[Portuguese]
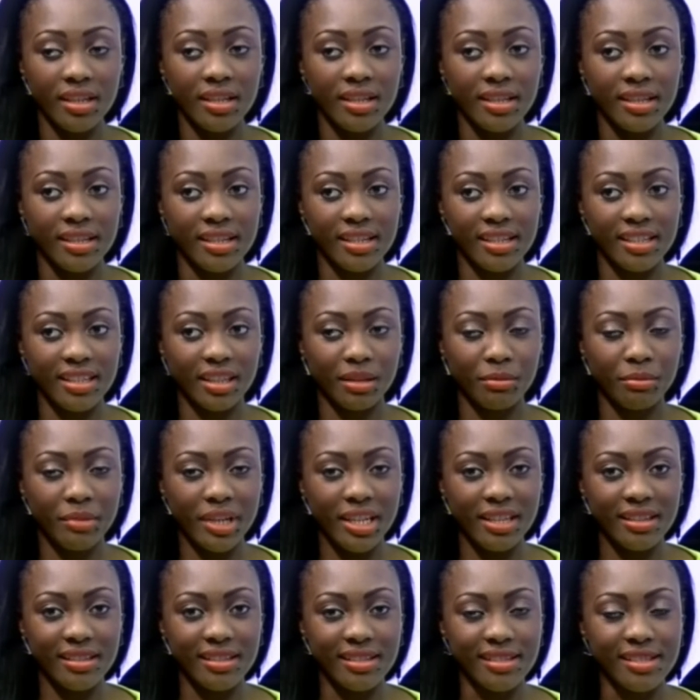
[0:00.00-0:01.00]

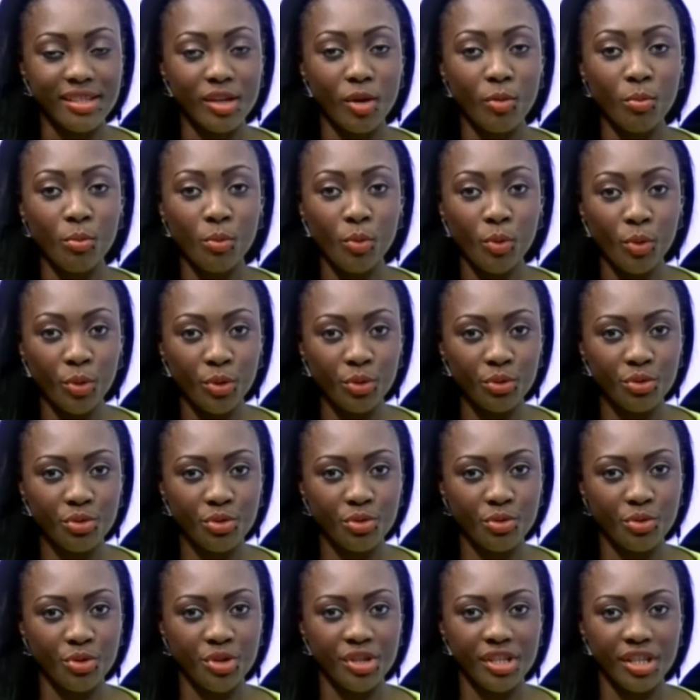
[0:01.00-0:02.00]
Realmente são muitos
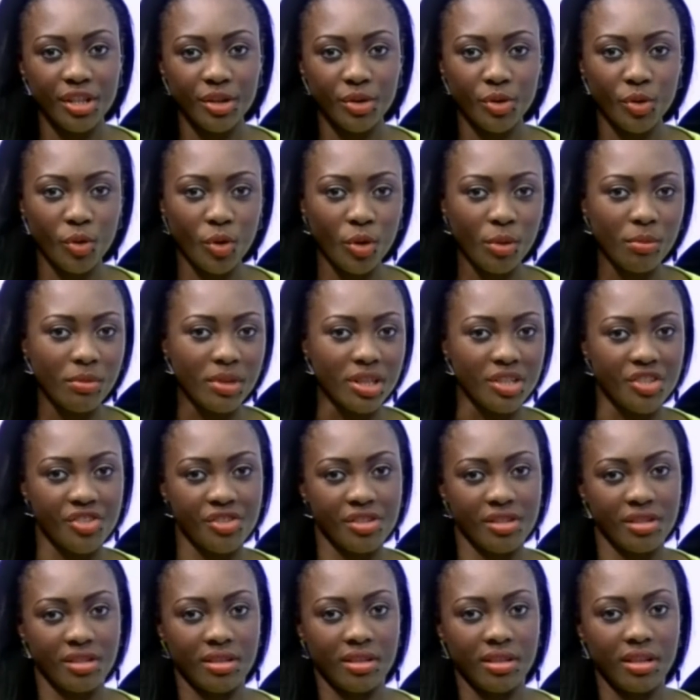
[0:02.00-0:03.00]
os sintomas,